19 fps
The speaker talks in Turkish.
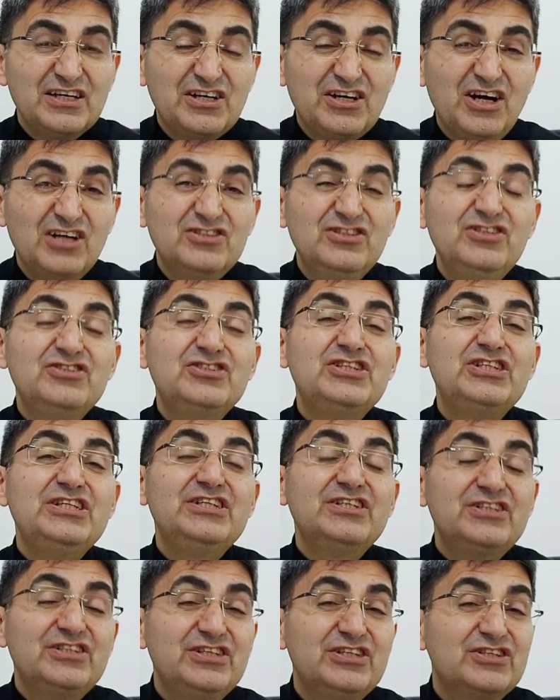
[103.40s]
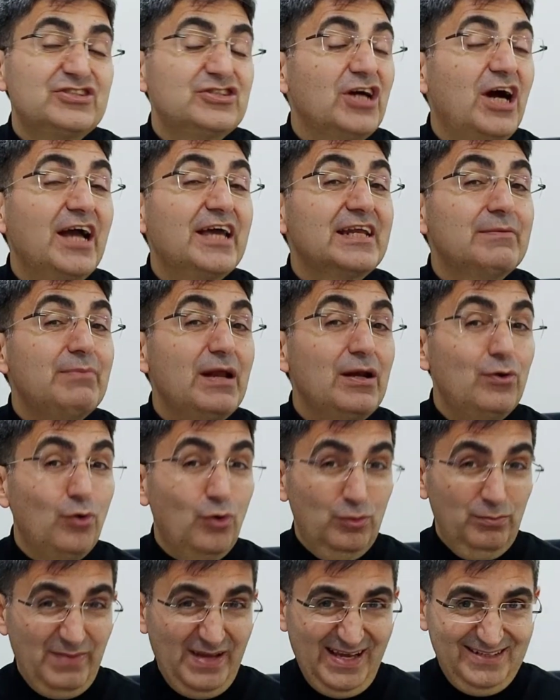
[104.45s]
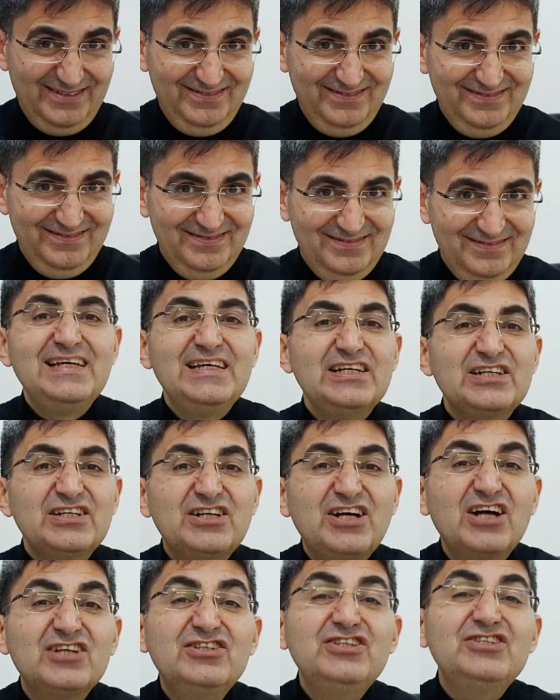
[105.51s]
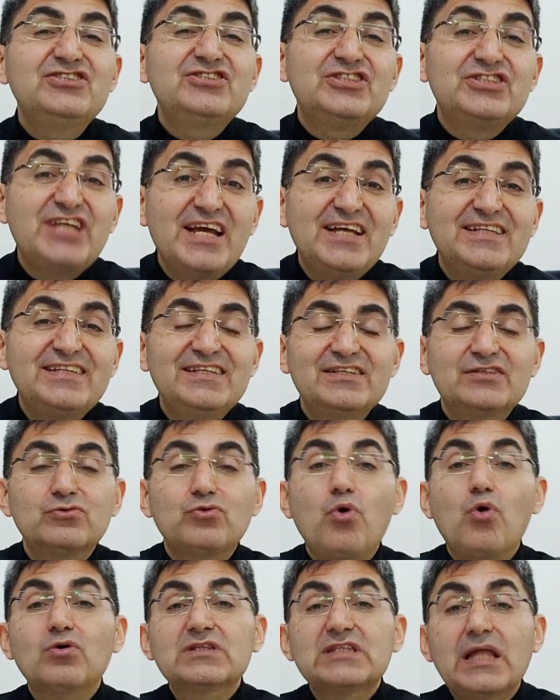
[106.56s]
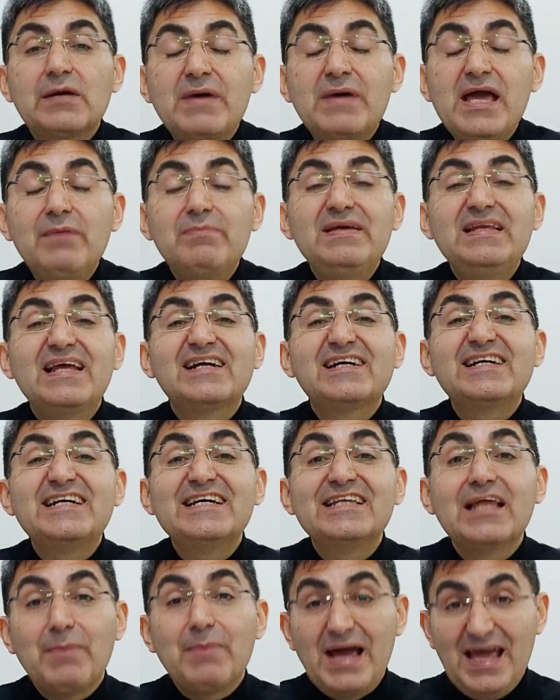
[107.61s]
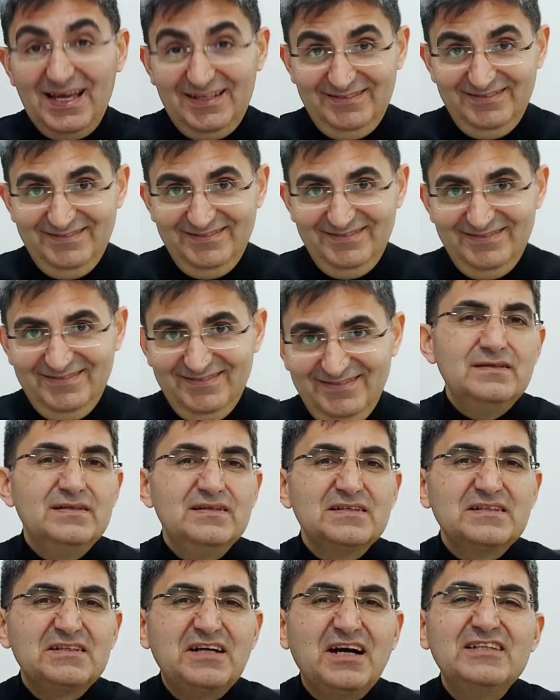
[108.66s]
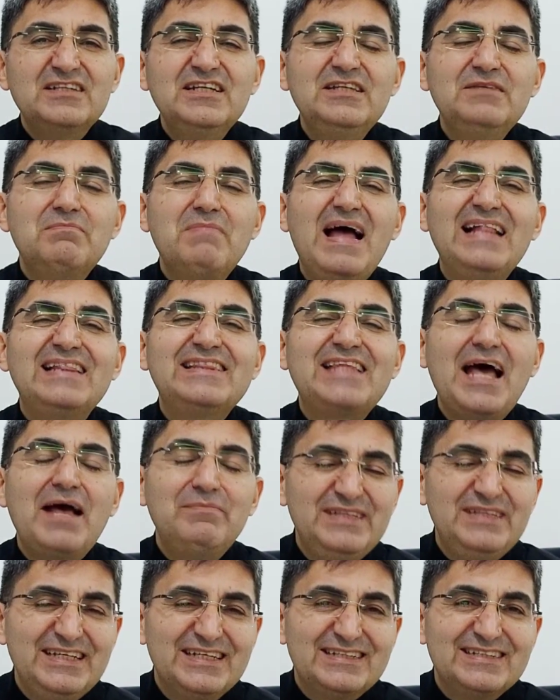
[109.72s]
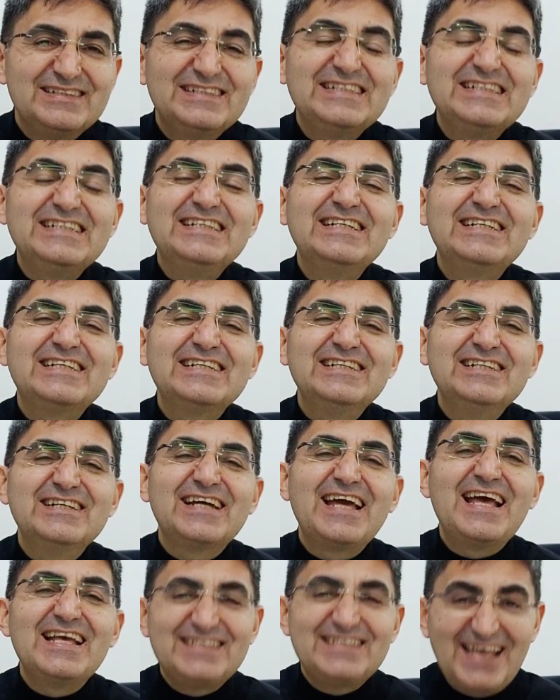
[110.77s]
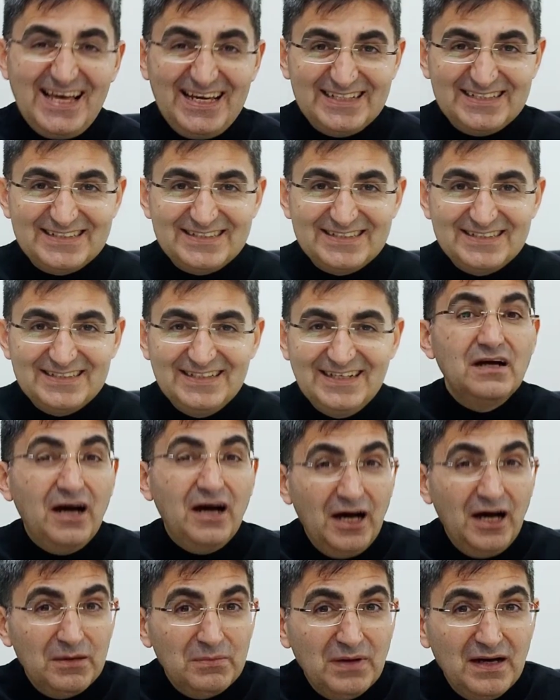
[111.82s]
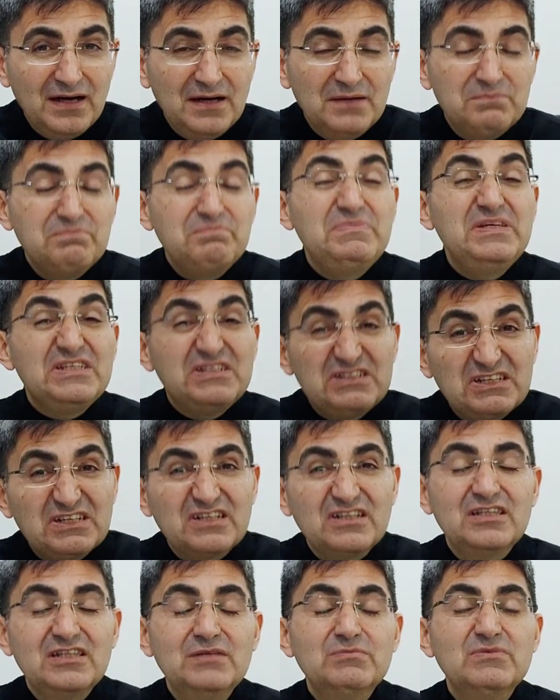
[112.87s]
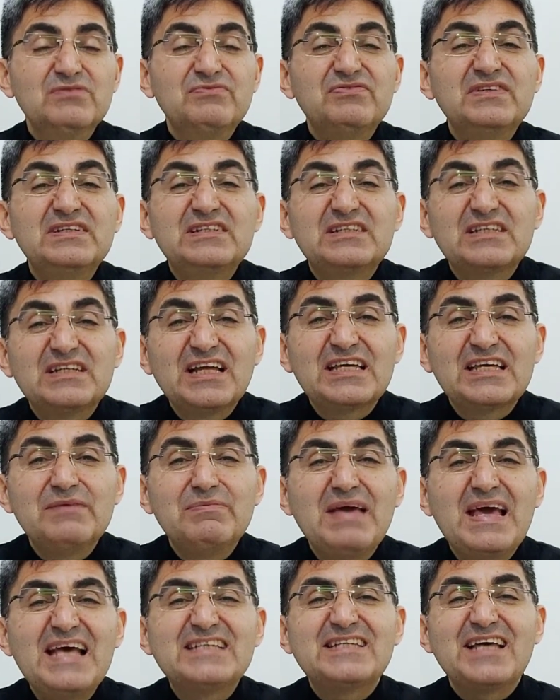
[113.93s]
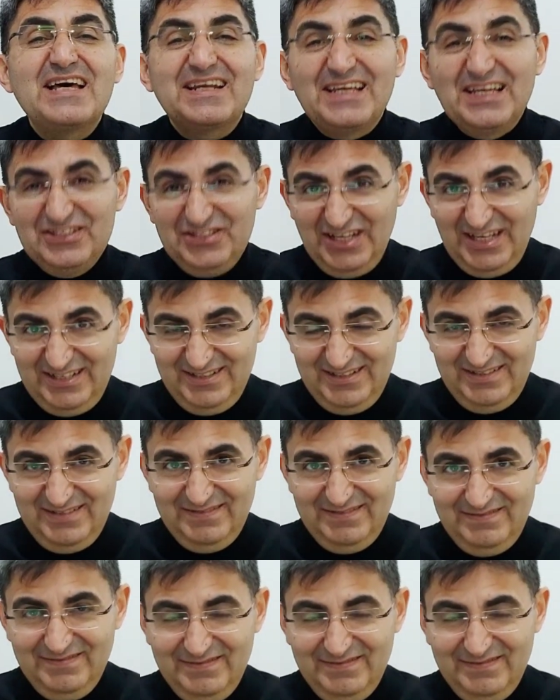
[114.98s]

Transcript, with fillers: Kadın şiirdir şairi belli olmayan. Kadın çiçektir koklamaya bile kıyılamayan. Kadın meltemdir ılık ılık eser. Ama bir kırıldı mı fırtına gibi eser geçer.''